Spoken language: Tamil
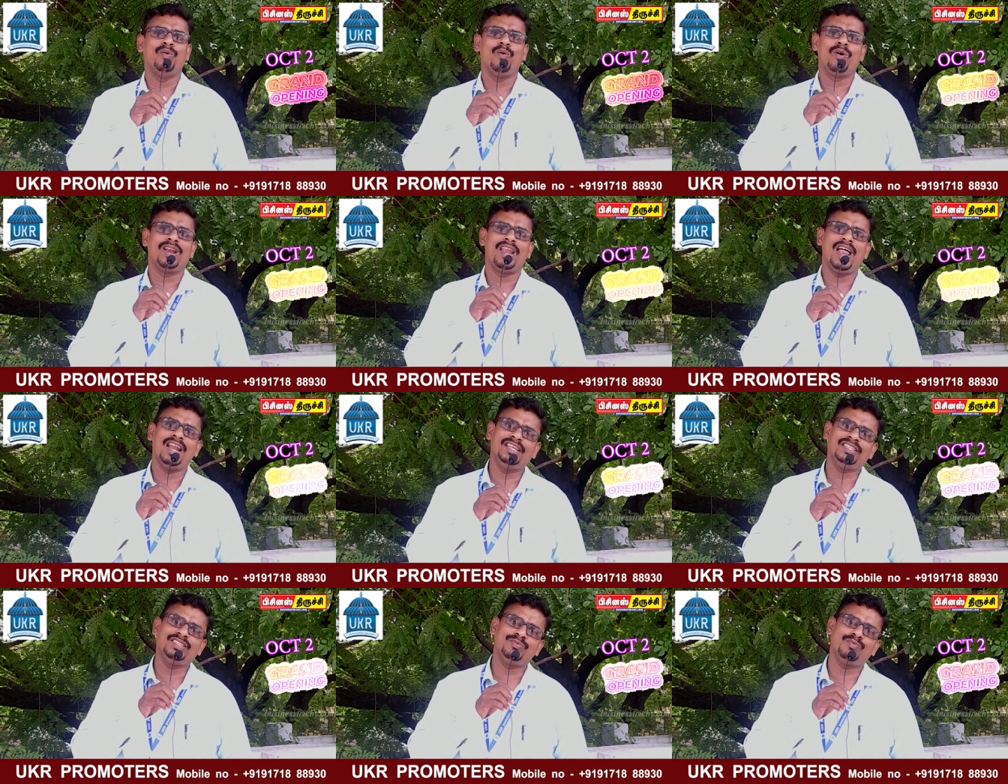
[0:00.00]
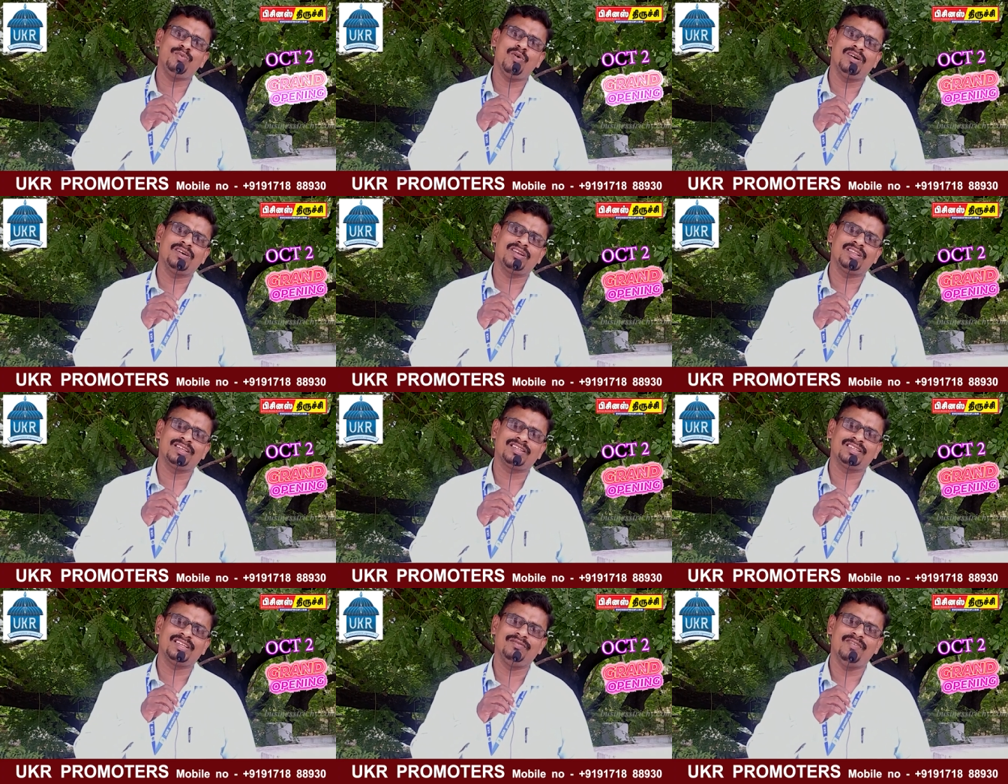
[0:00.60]
உங்களை அழைத்து
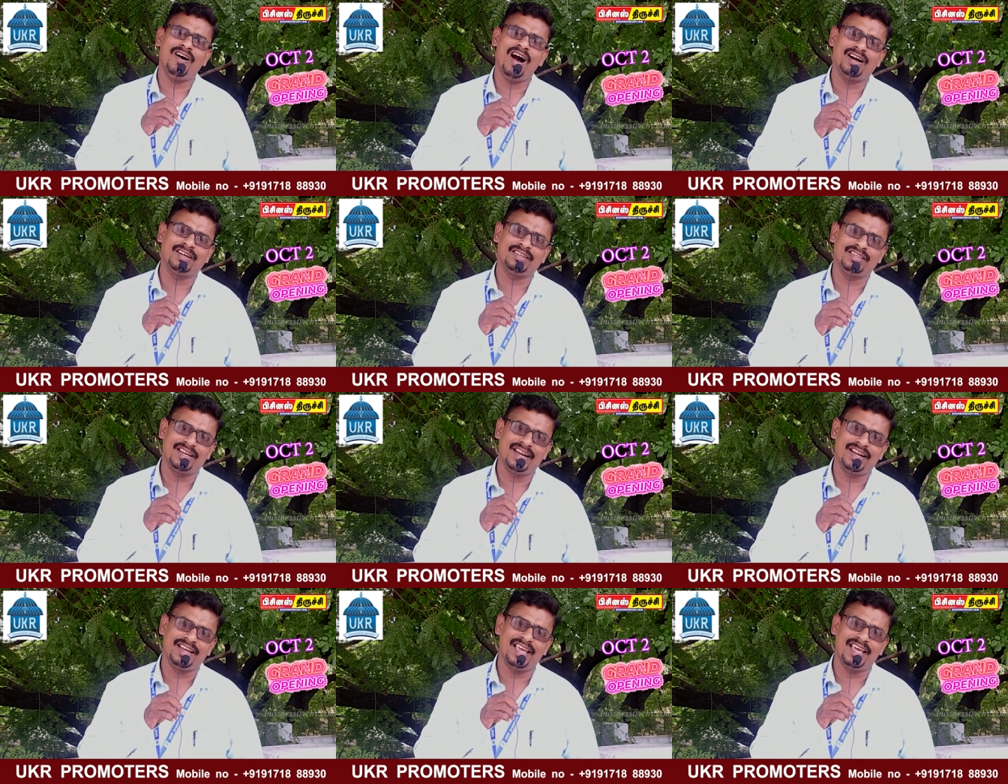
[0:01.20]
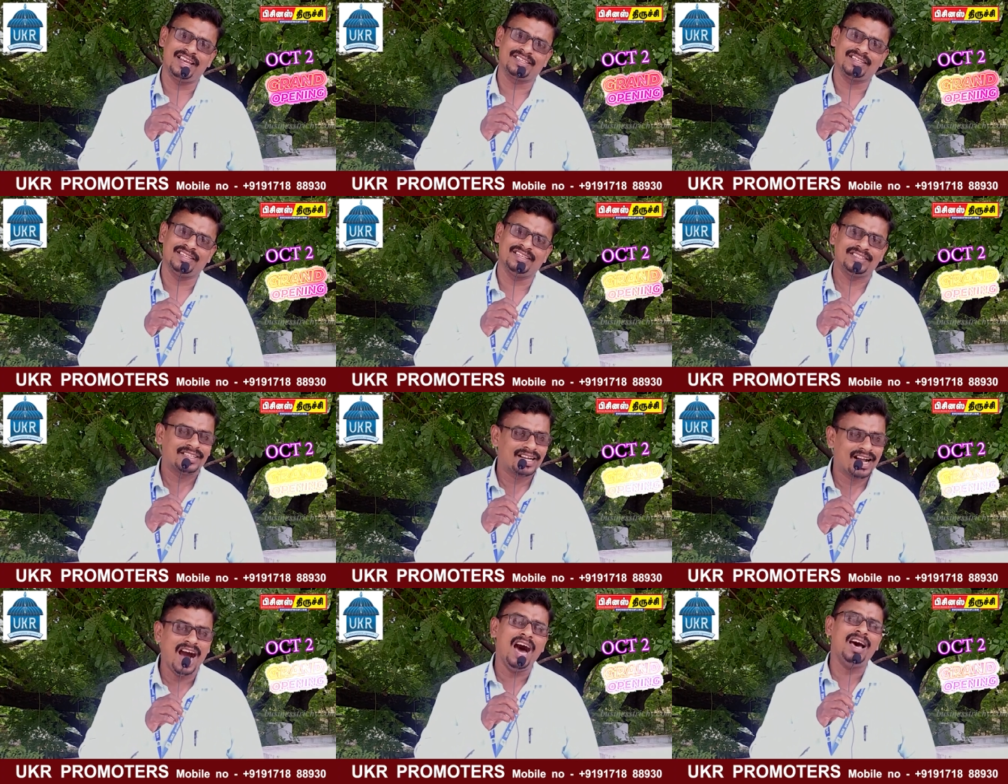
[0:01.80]
போகிறதுக்கு வாகனம் ரெடியா இருக்கு
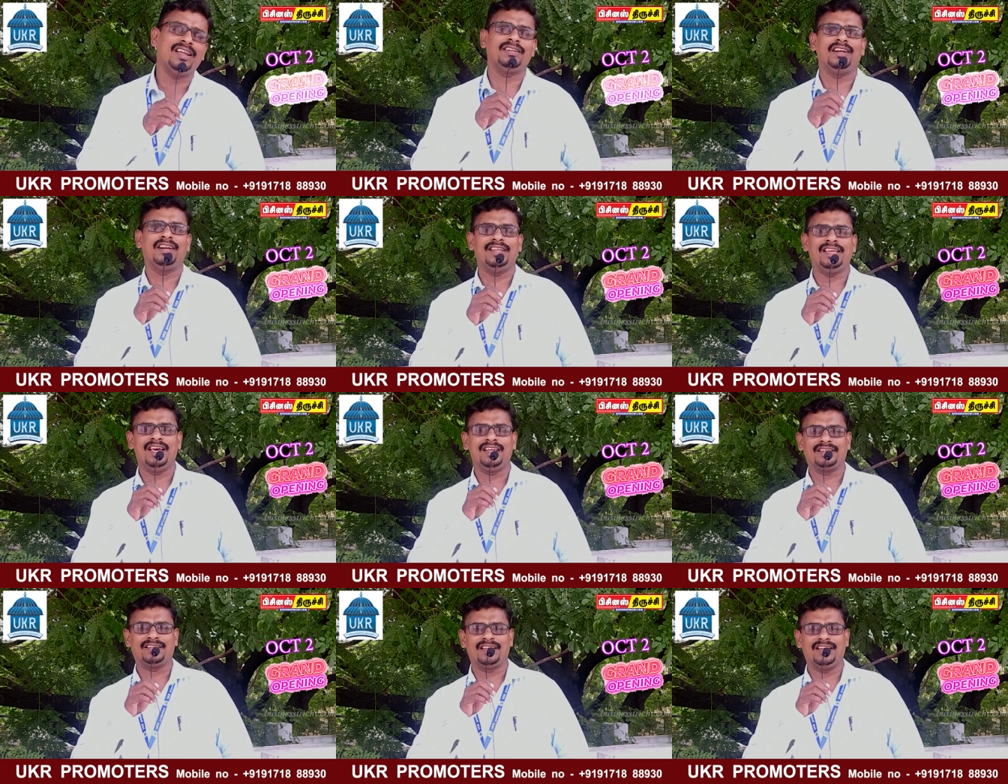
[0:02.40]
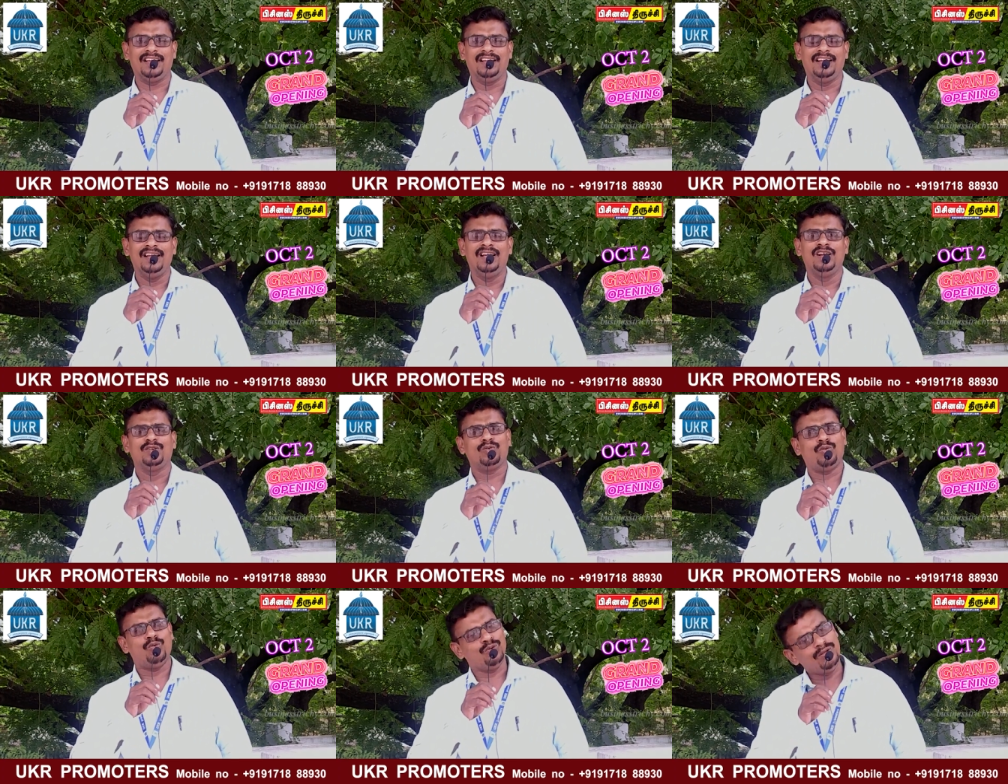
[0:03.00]
கார் ரெடியா இருக்கு
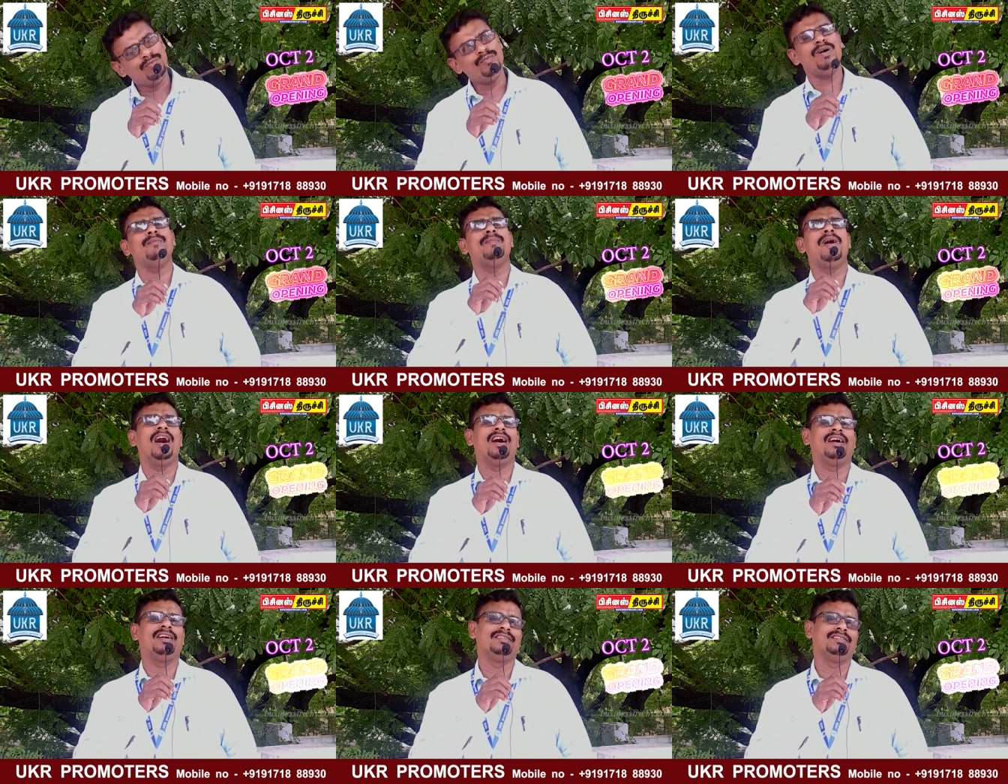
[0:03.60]
குடும்பமா